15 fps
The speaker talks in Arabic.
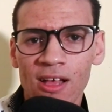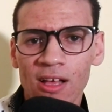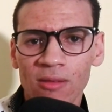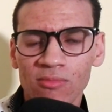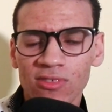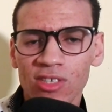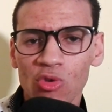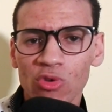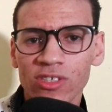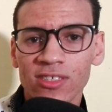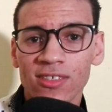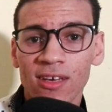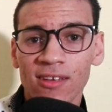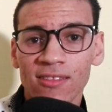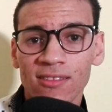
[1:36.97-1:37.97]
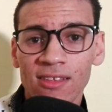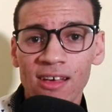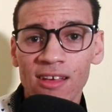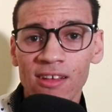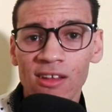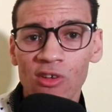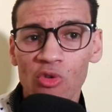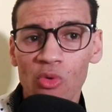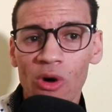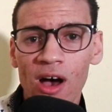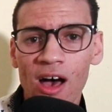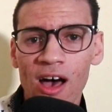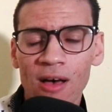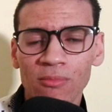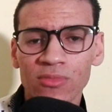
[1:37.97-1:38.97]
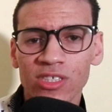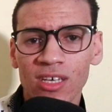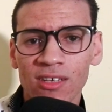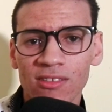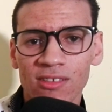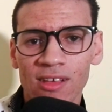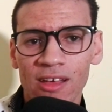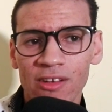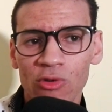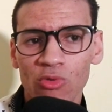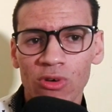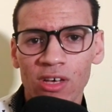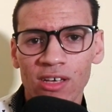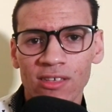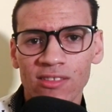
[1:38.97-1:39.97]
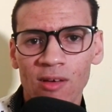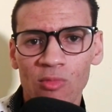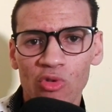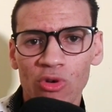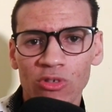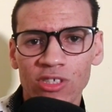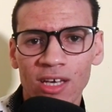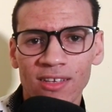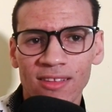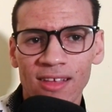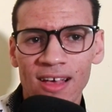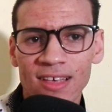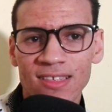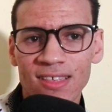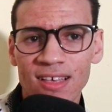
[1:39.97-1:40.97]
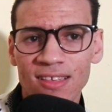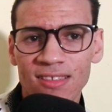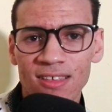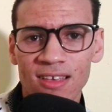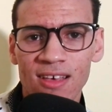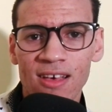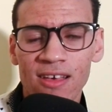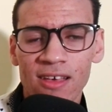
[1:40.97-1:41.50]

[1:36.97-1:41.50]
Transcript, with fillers: نمشيو للشرط الثاني اللي هو اهم شرط يعني كيعتبروه شرط اساسي